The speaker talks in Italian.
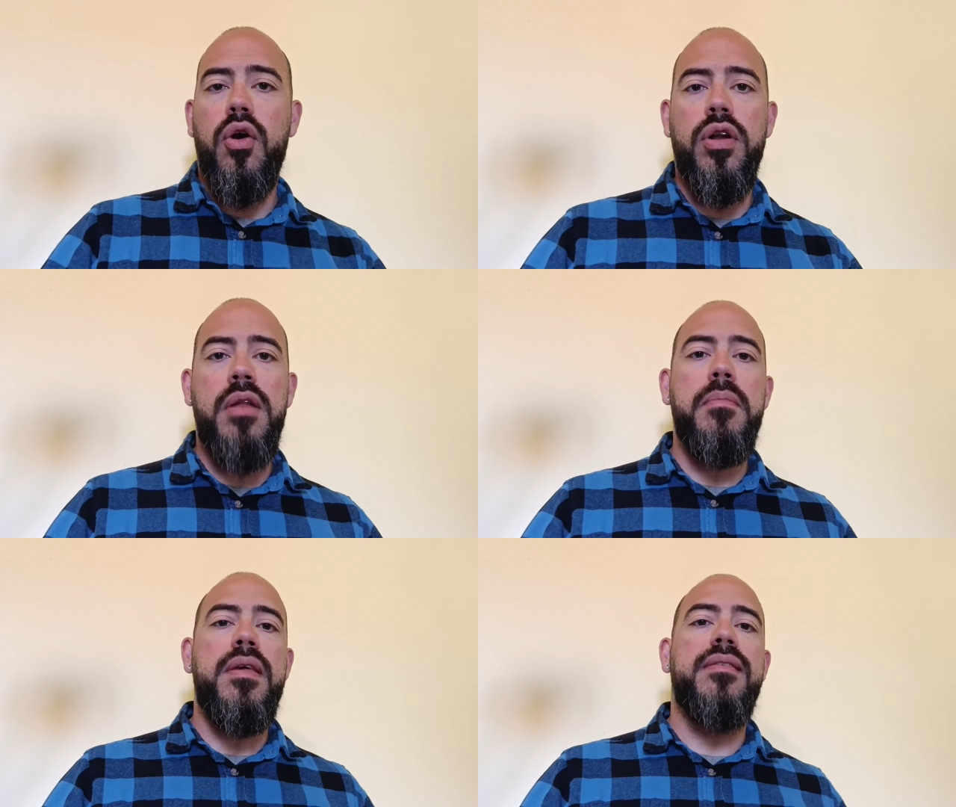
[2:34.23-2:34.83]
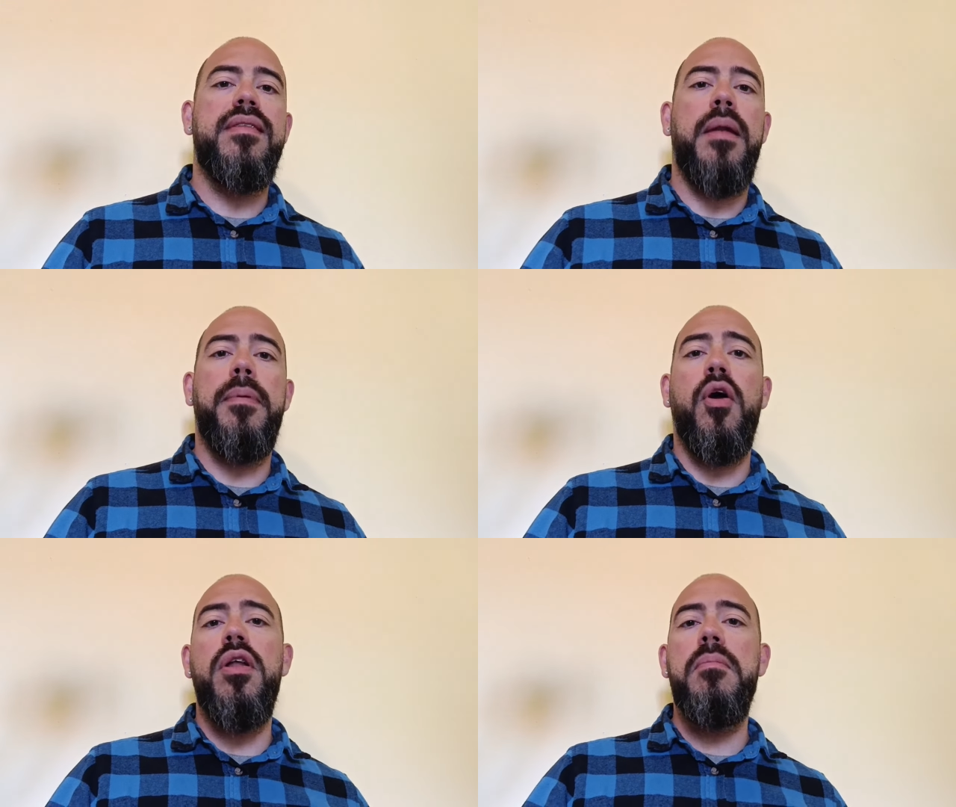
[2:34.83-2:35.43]
con il mister.
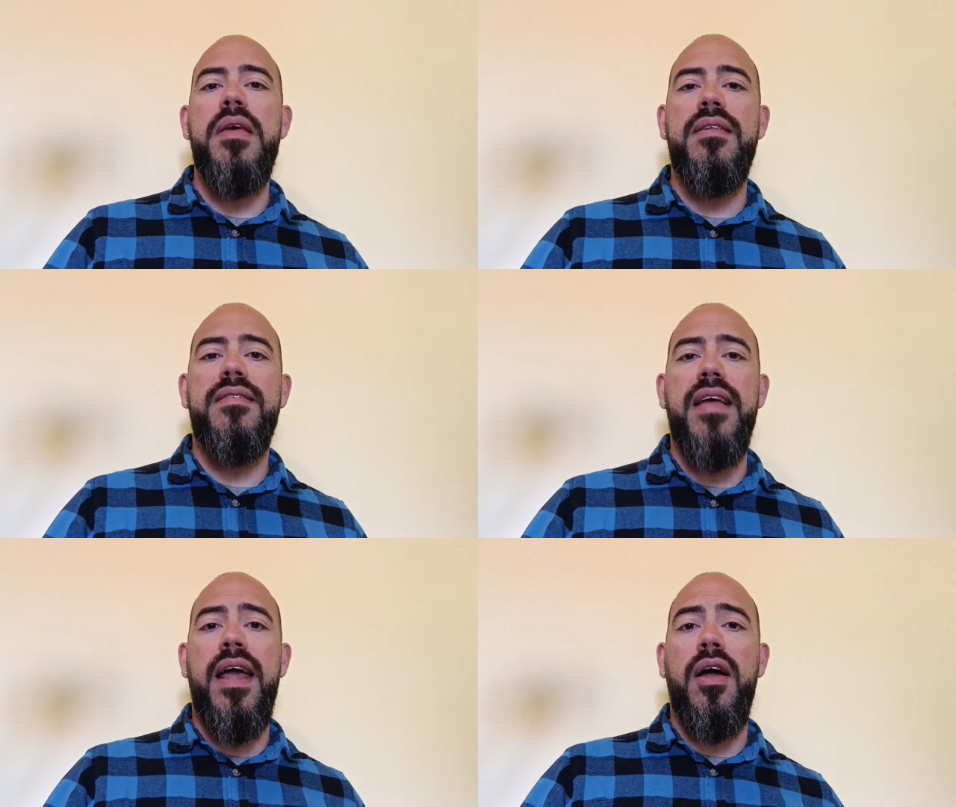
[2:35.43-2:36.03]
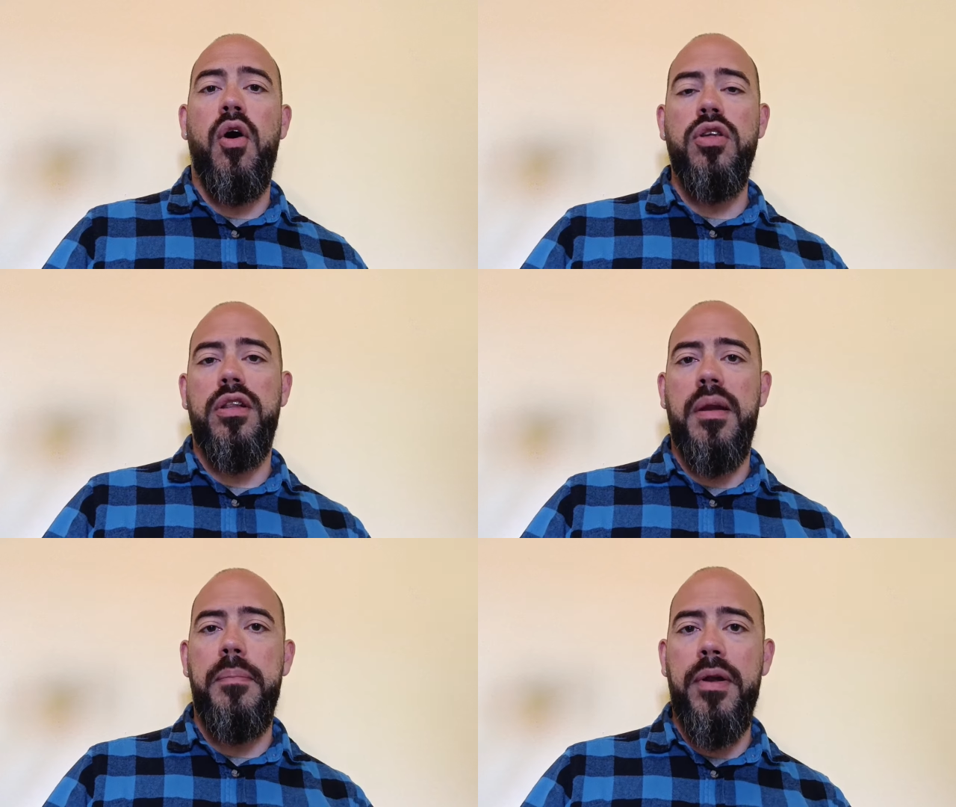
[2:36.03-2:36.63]
Però il mister
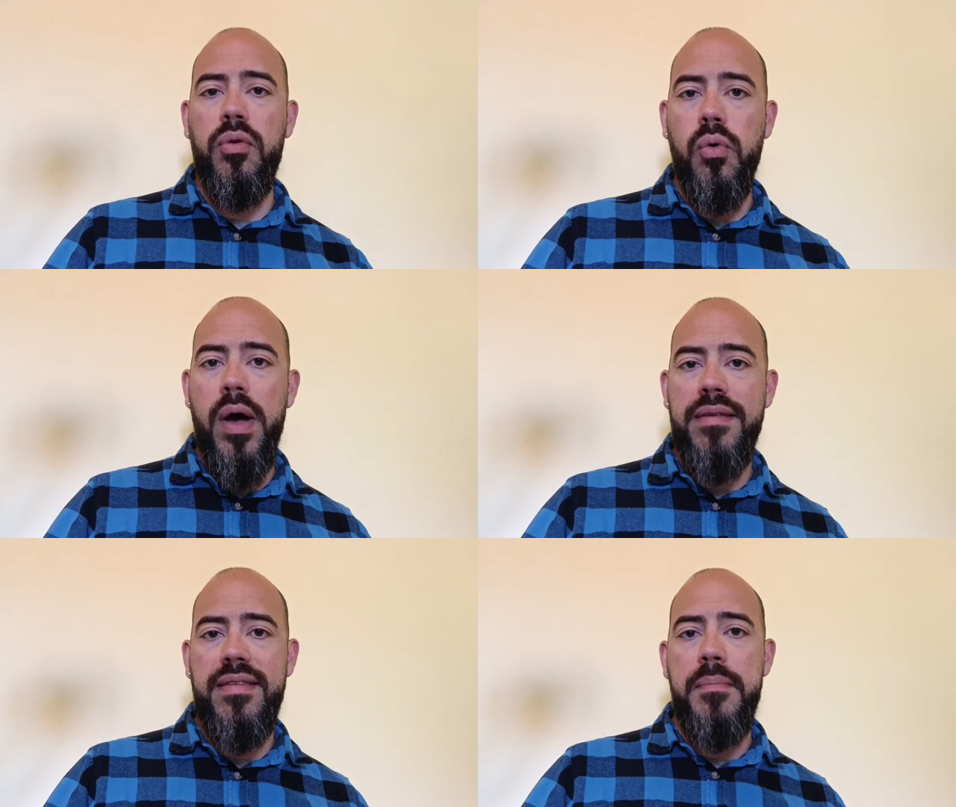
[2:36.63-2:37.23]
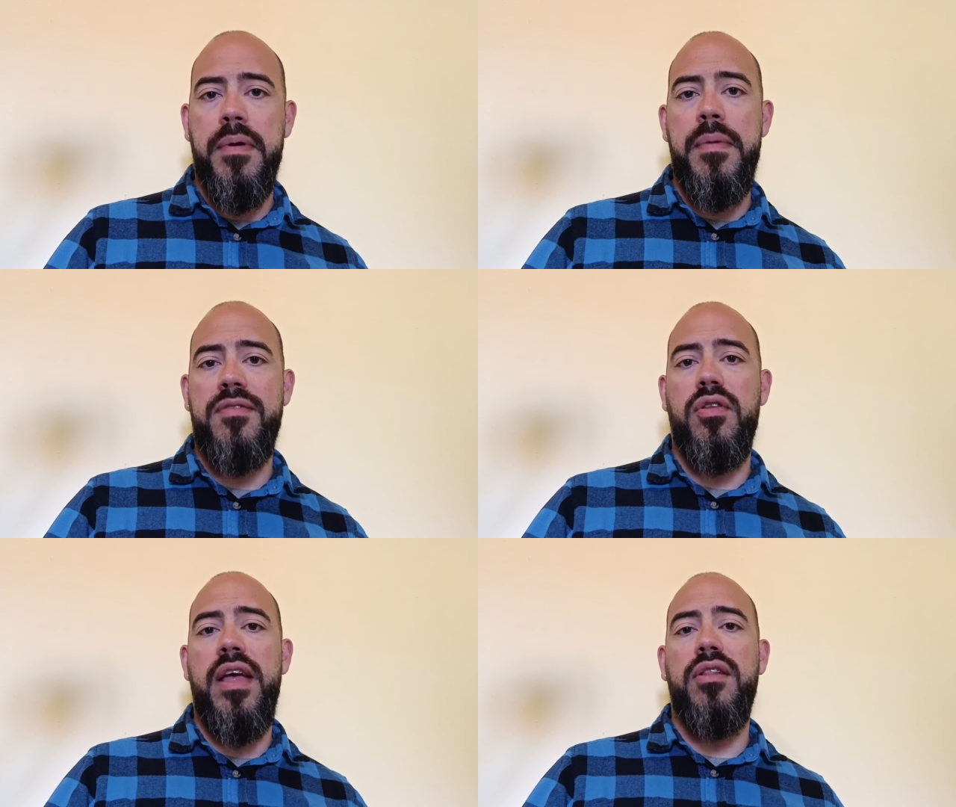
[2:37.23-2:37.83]
ogni 3x2 ha sempre
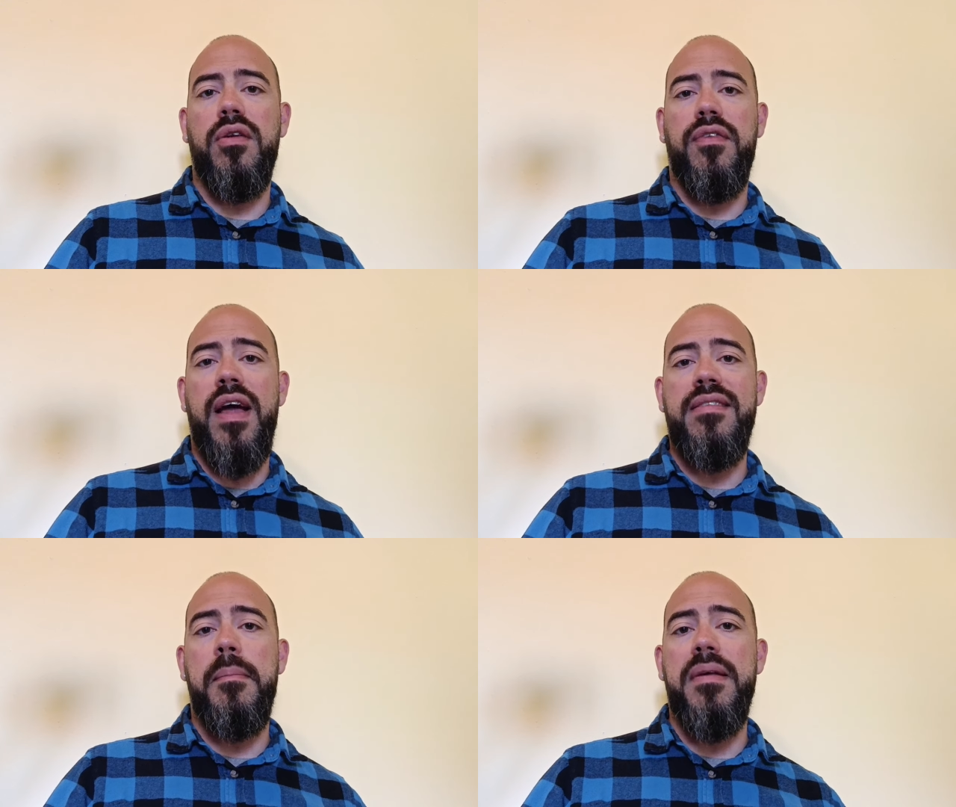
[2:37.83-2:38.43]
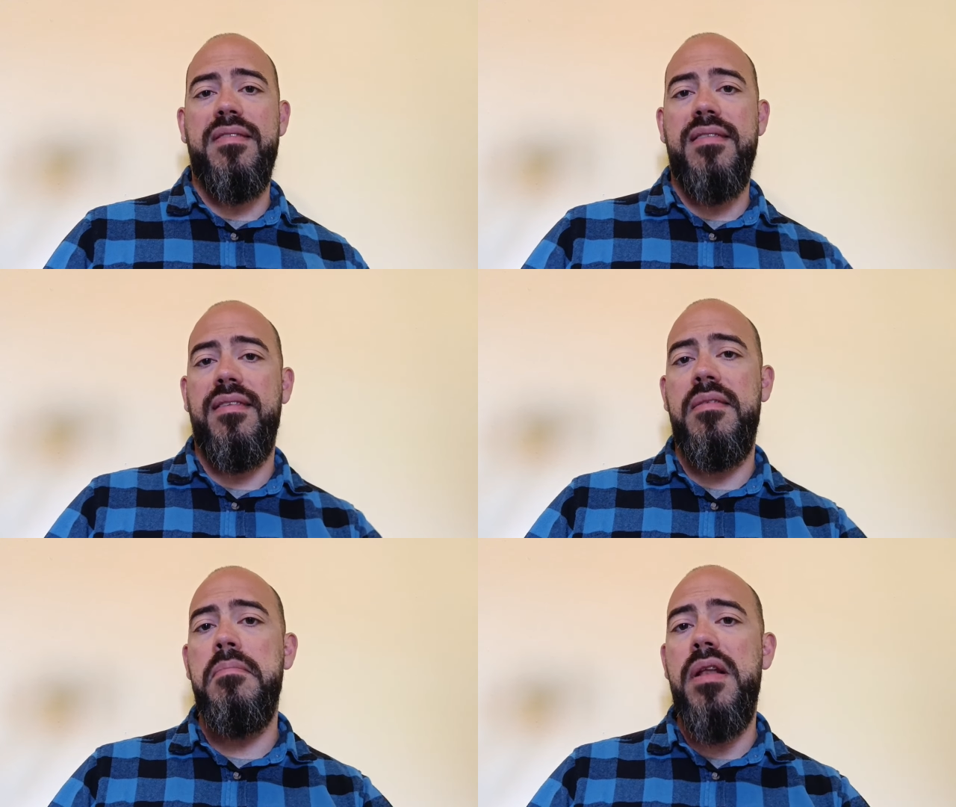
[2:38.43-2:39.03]
messo dentro frasi
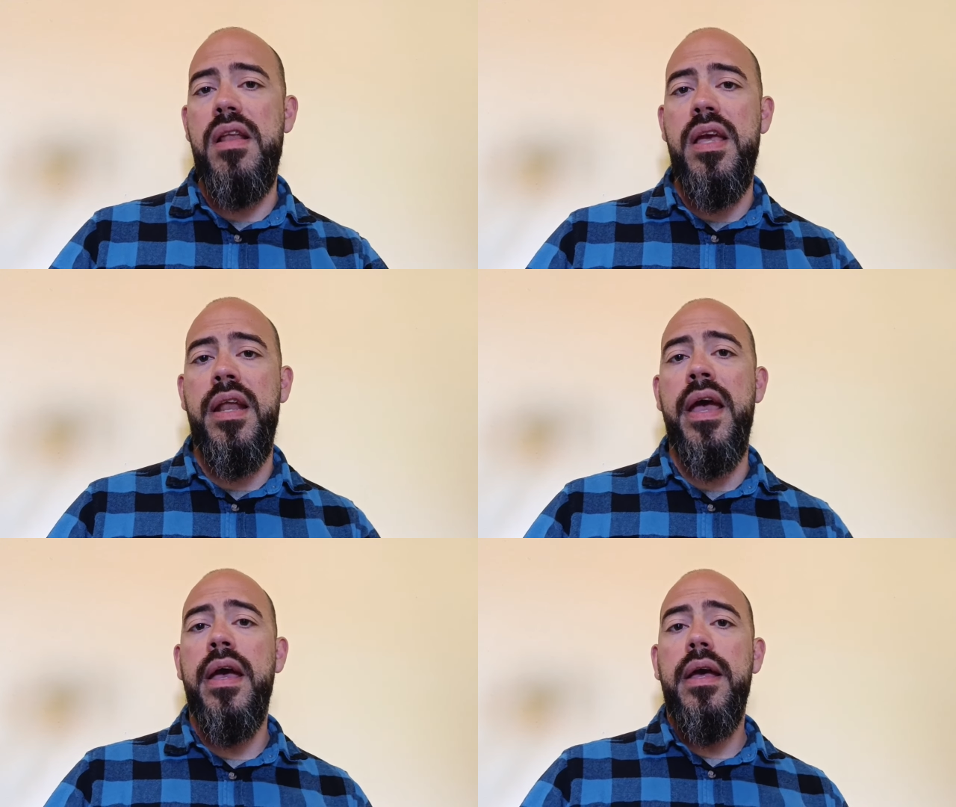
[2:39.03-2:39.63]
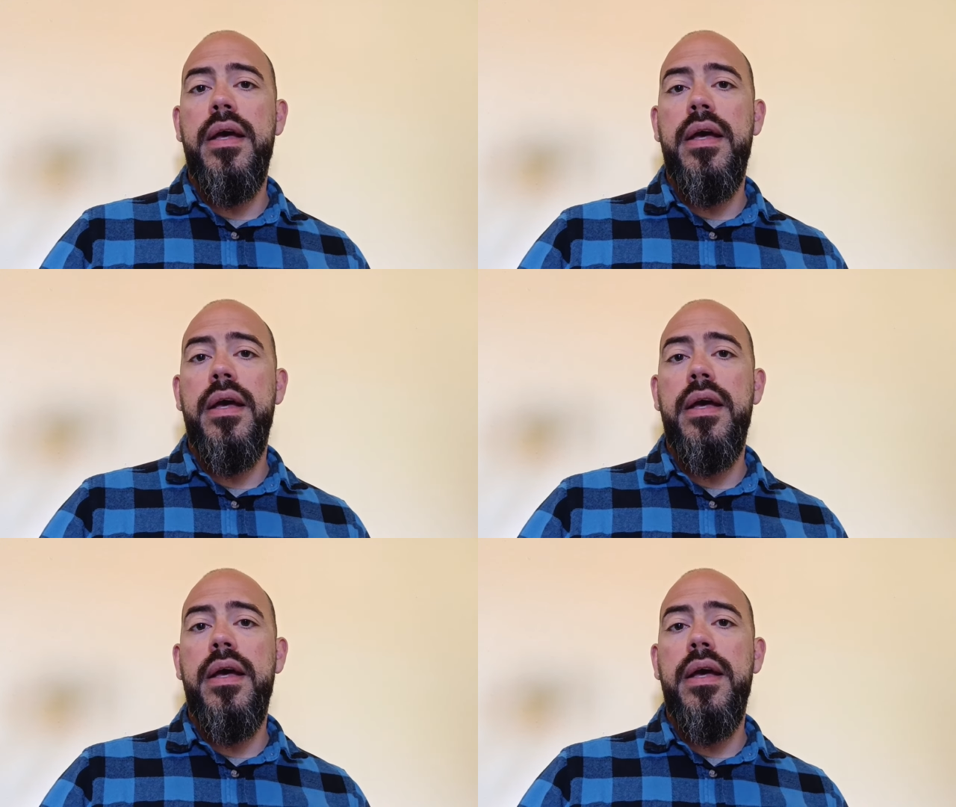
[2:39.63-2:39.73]
abbastanza sibilline